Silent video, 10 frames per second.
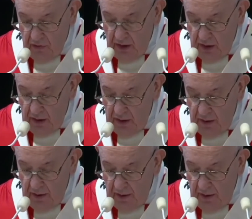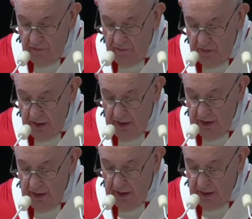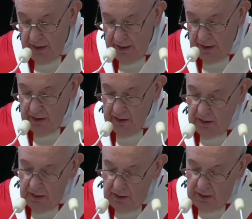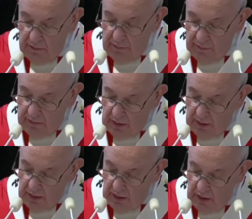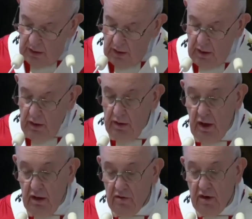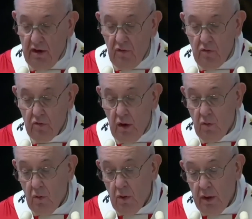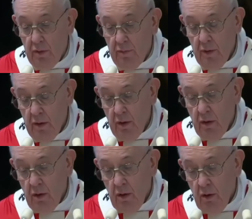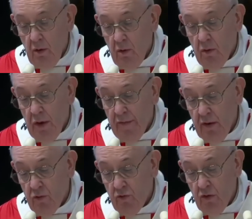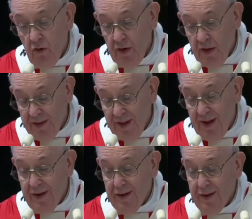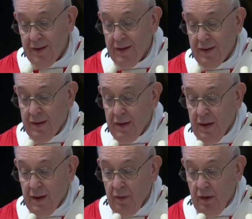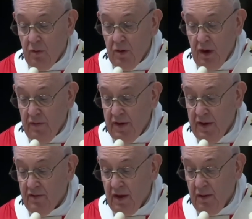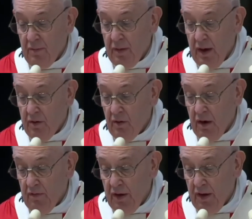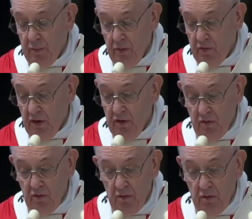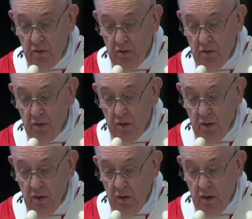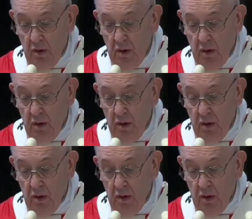depositada ha sido defraudada. Nace tal desilusión en lo profundo del corazón que parece que la vida ya no tuviera sentido.